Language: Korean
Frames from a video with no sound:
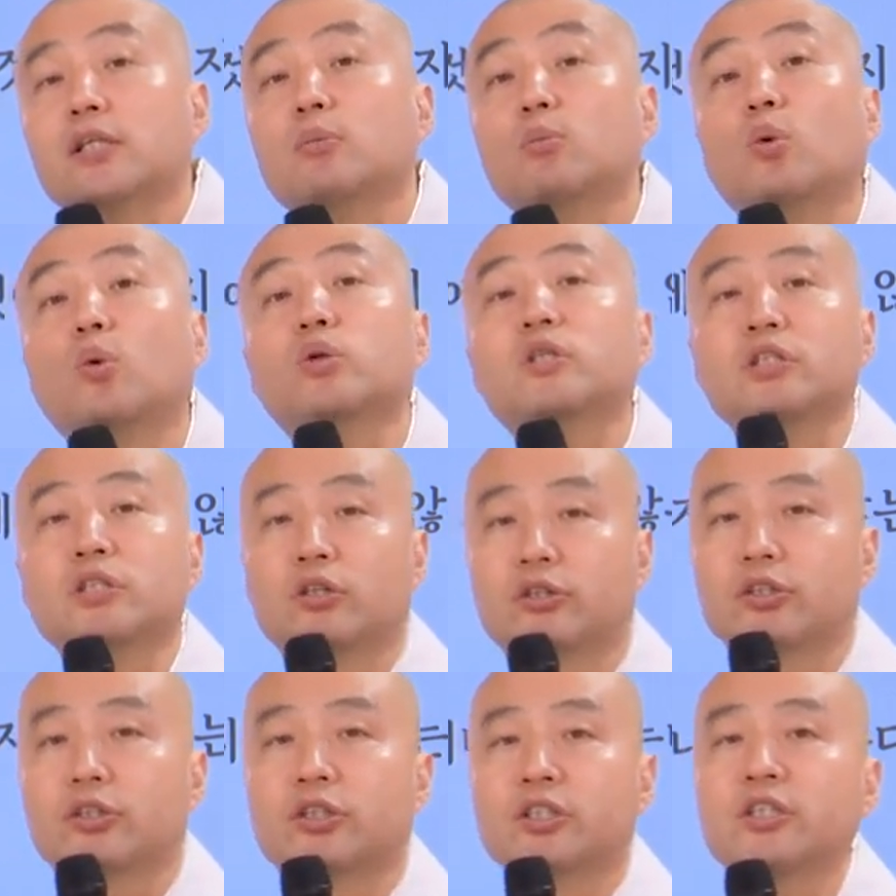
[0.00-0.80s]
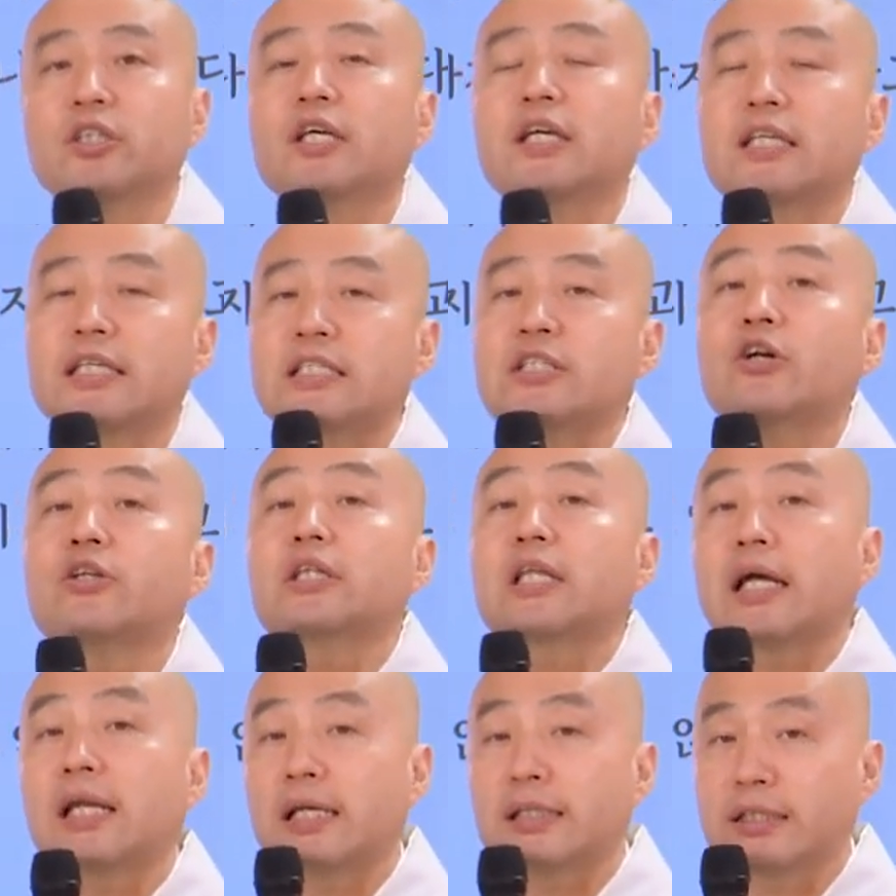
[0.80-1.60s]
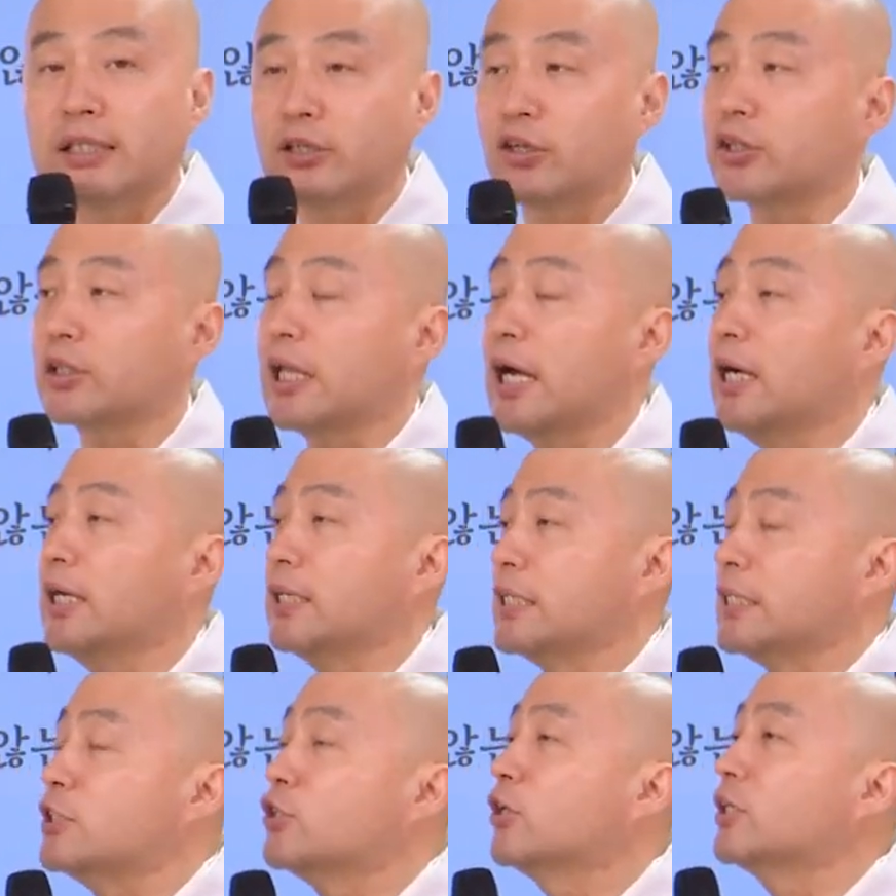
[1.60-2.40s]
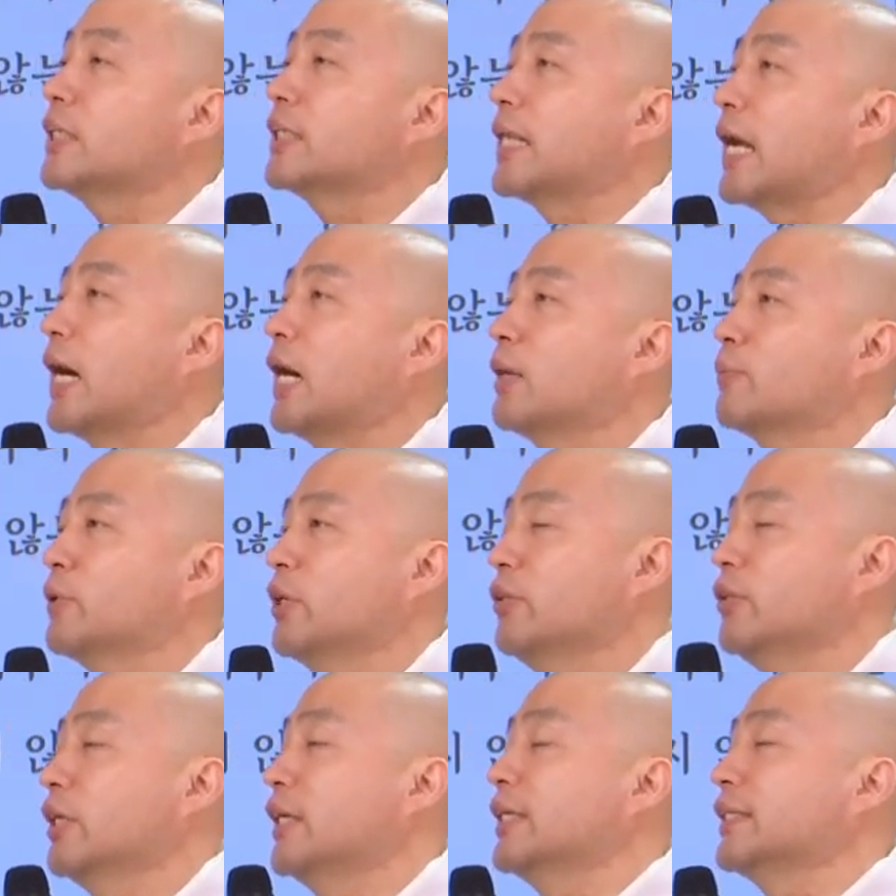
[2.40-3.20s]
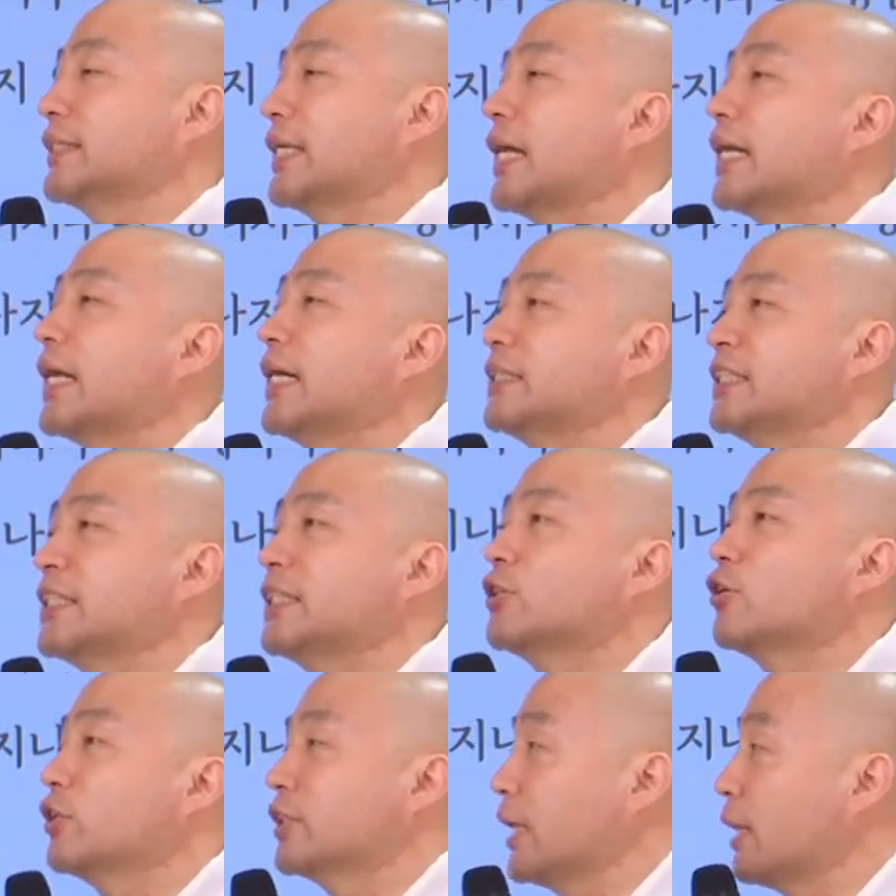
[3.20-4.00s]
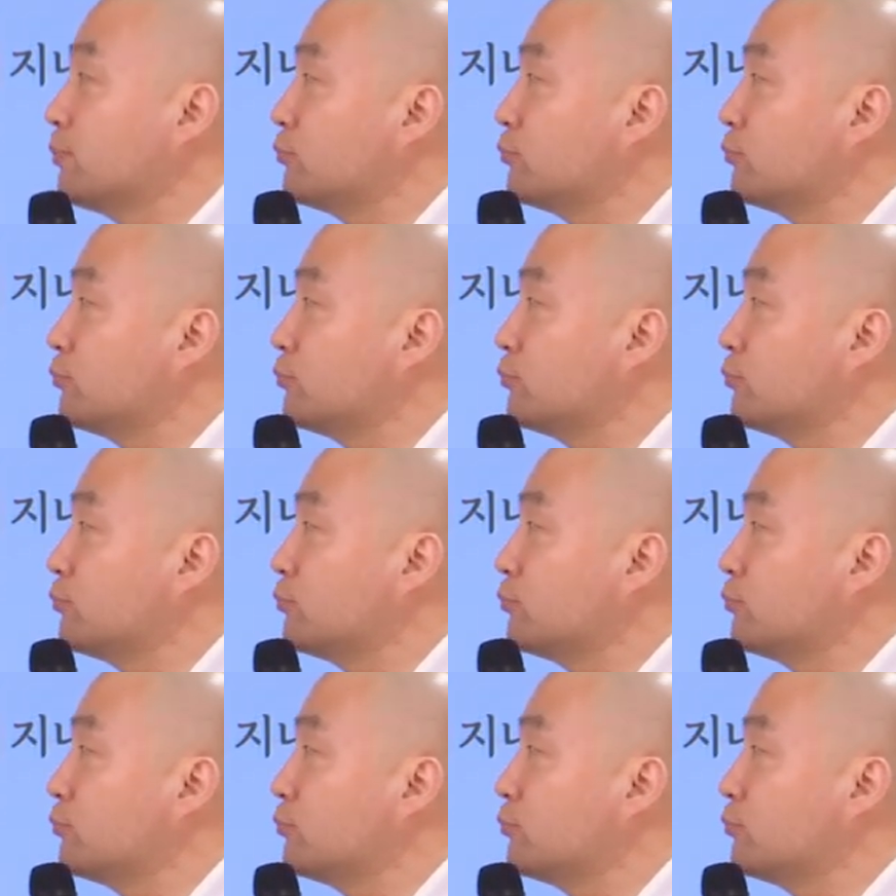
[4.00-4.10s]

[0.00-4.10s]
있는 모든 것들은 인연 따라 생겼다. 인연이 닿으면 사라지는 것에